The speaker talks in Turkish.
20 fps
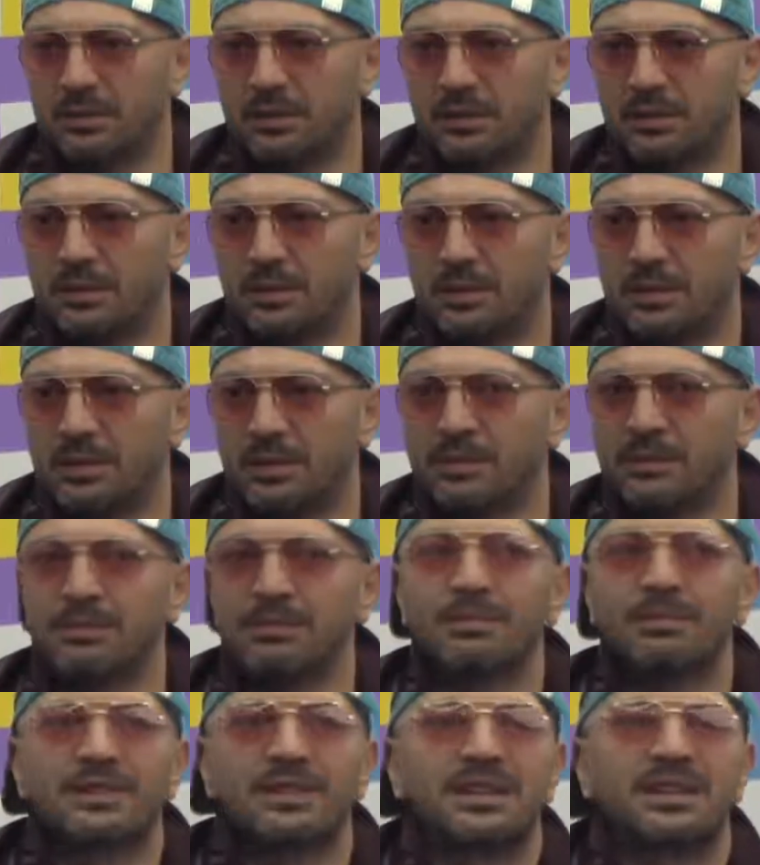Evet.
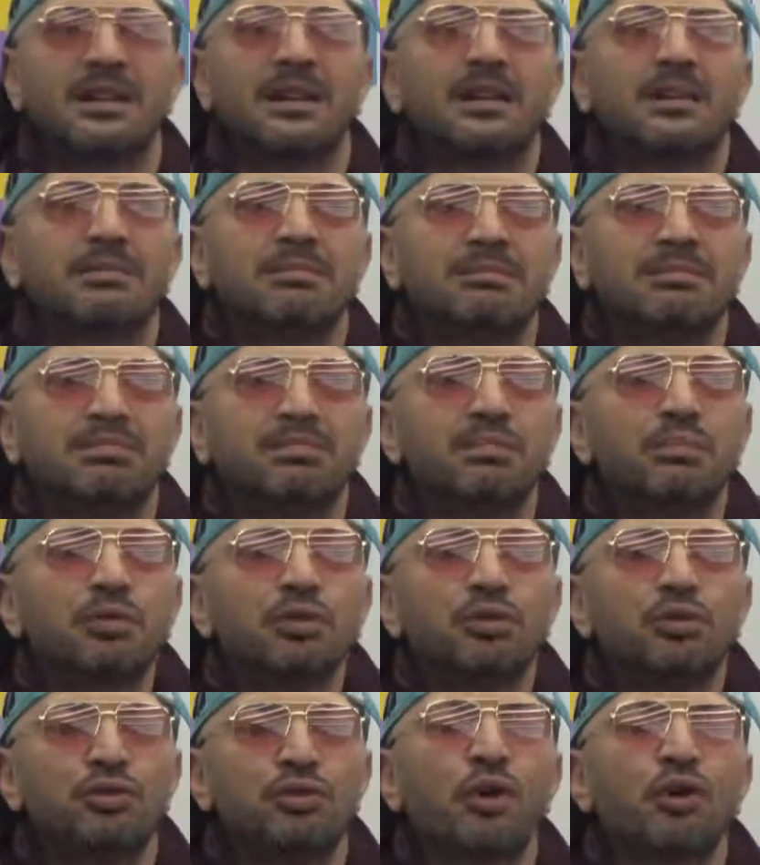Mesela
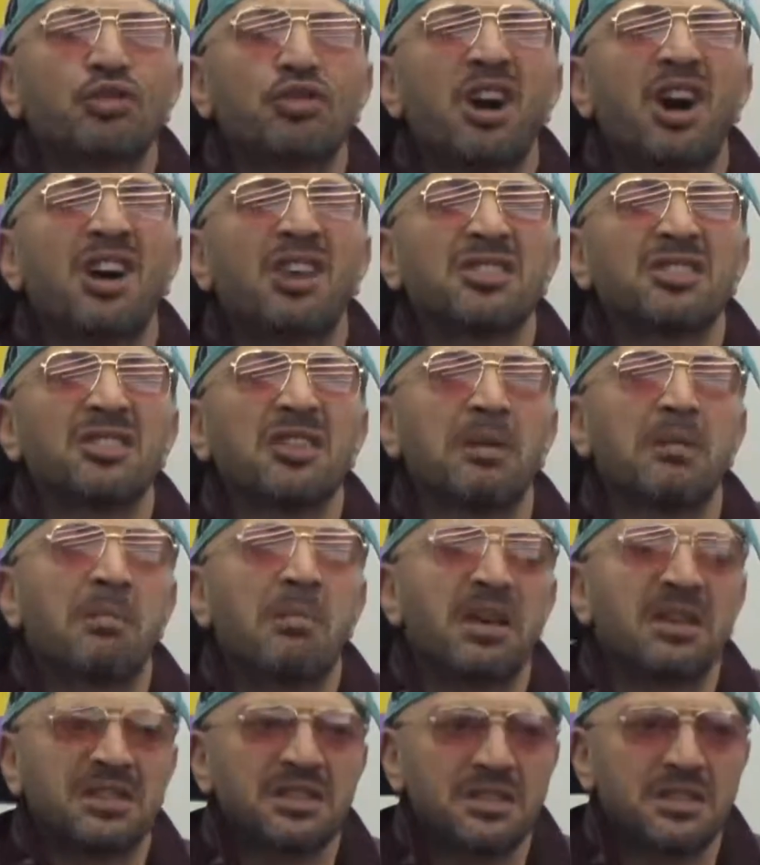bugün çokça adından
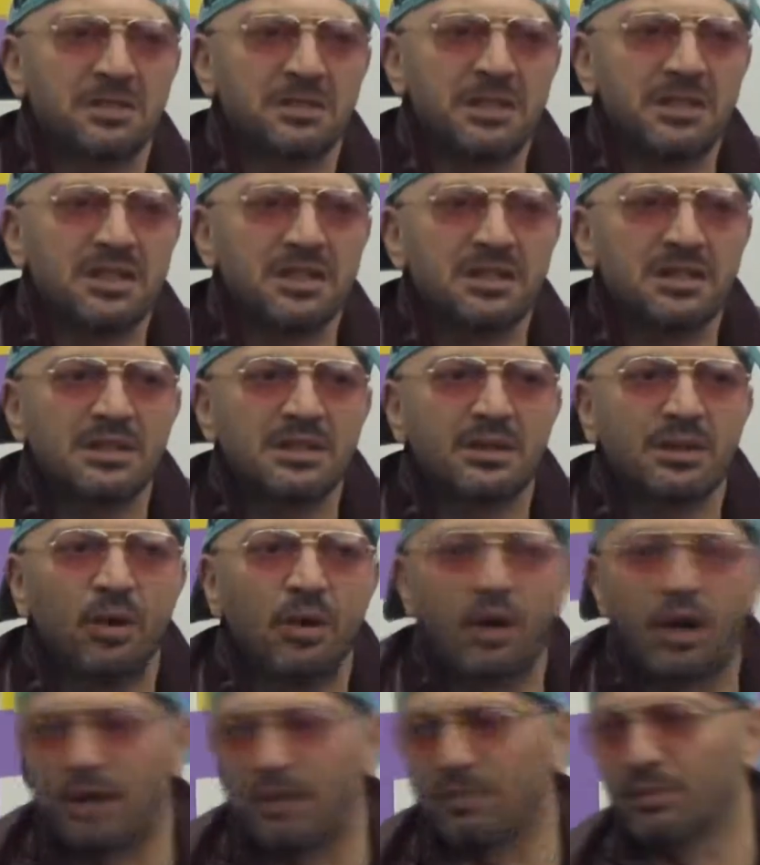bahsettiğimiz
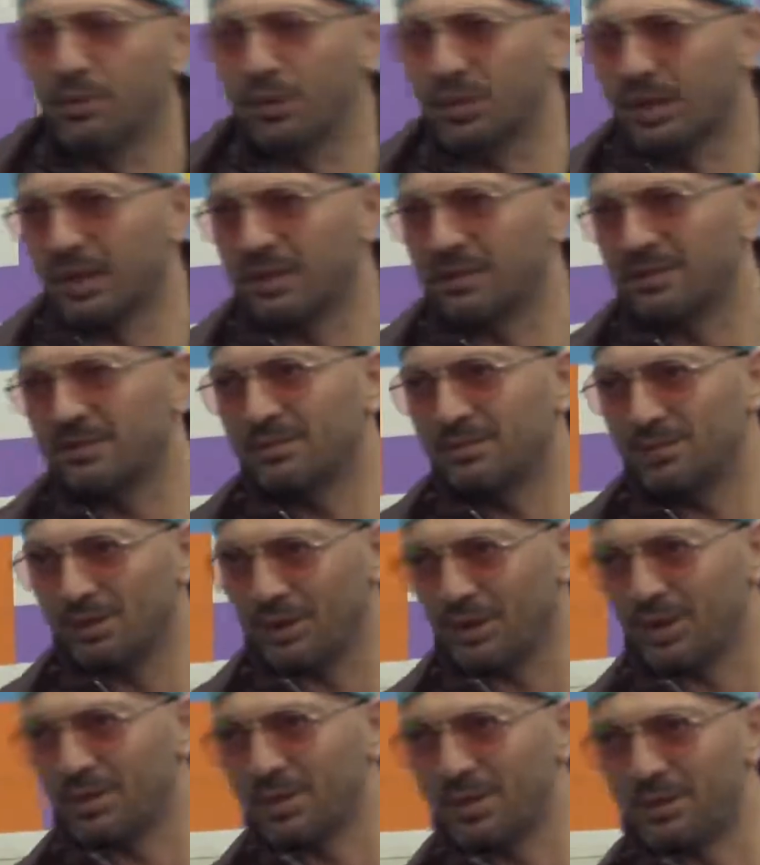Okan Bayülgen
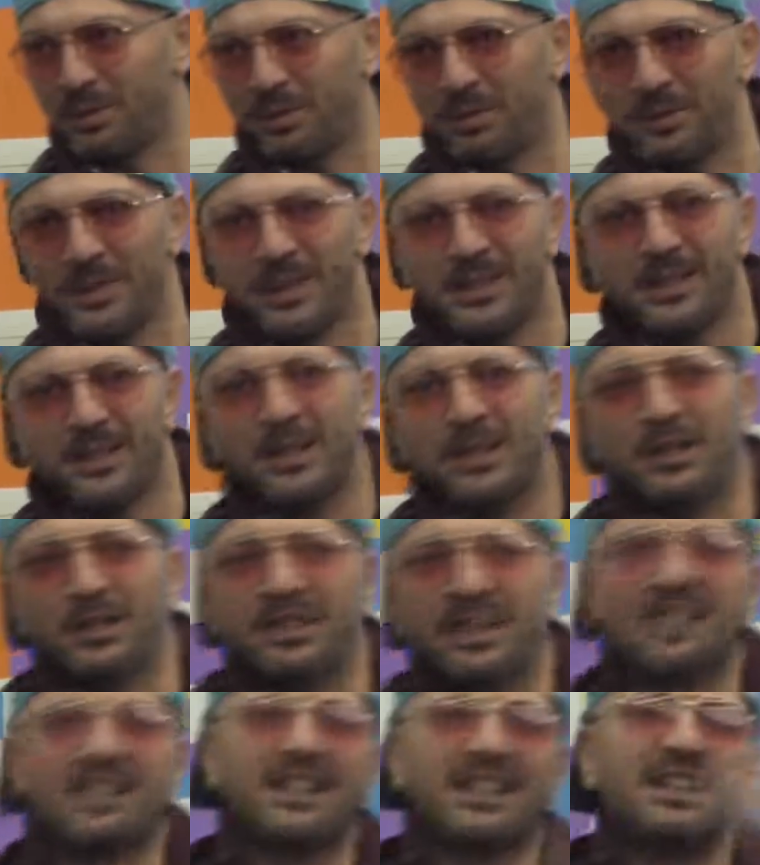programı Hı-hı. gibi.
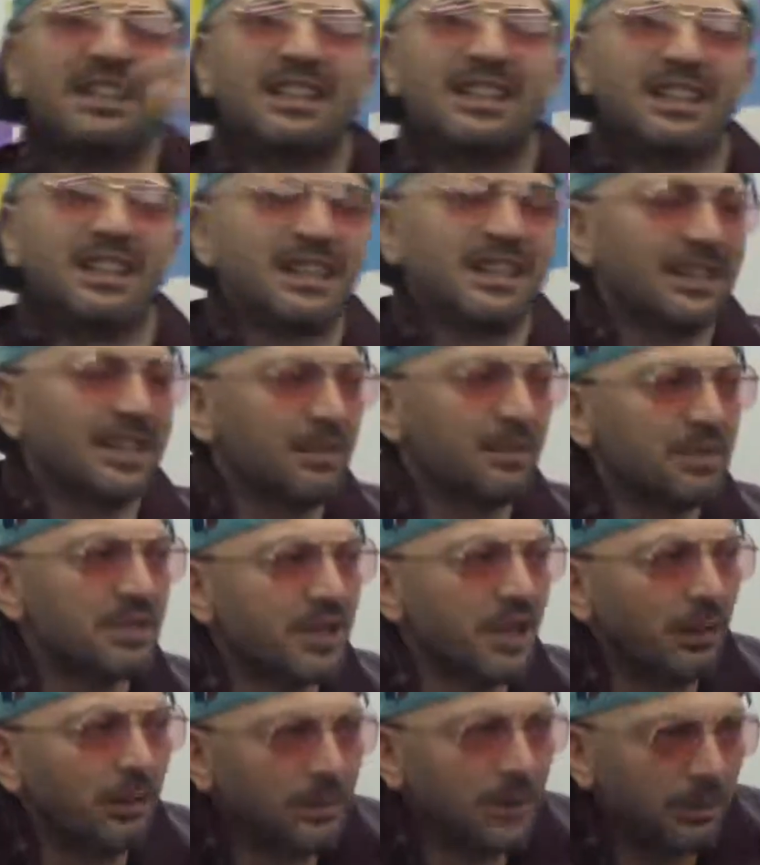Daha da geriye gidelim. Biz
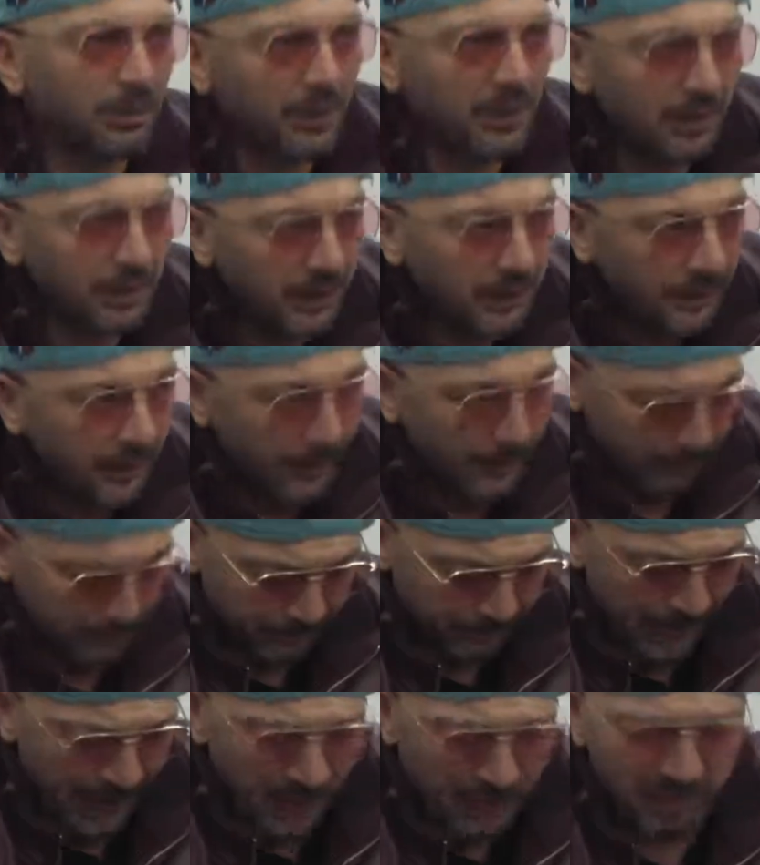ablamla
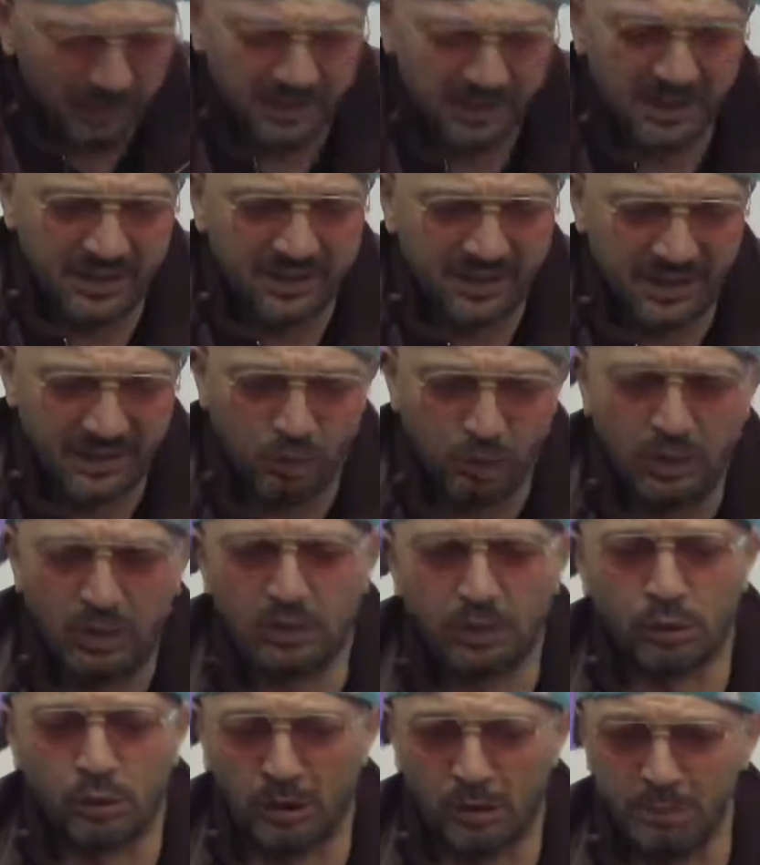her pazar saat
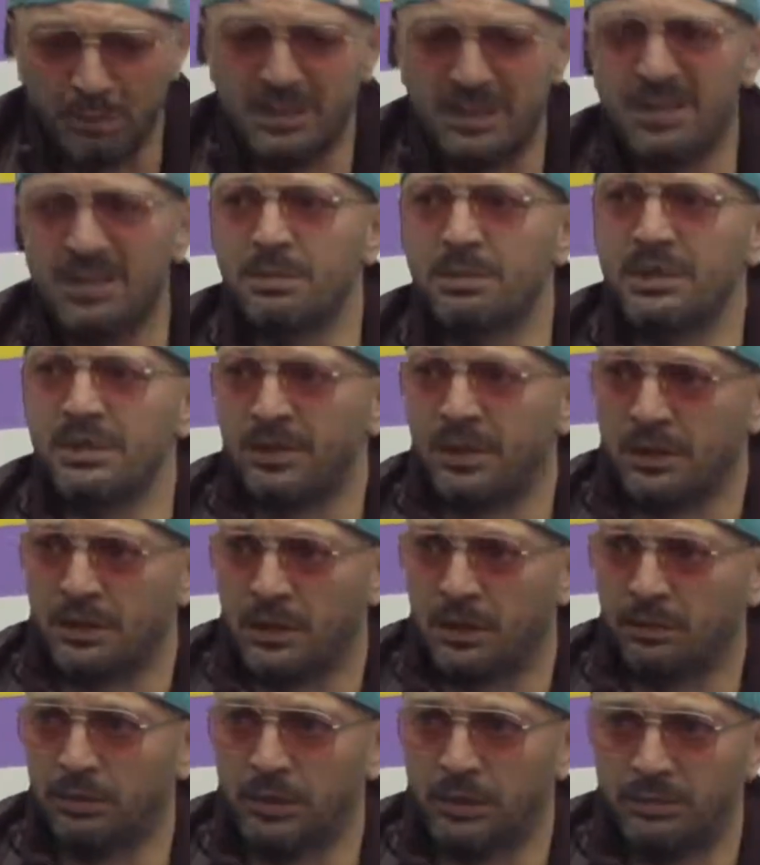16'da olan bir dizimiz vardı
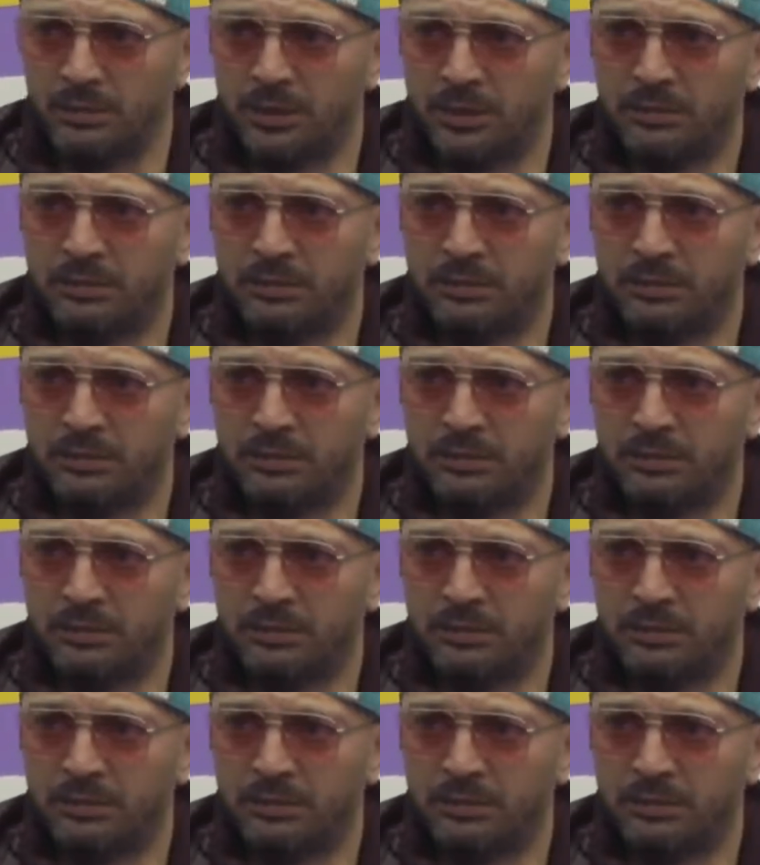ablamla.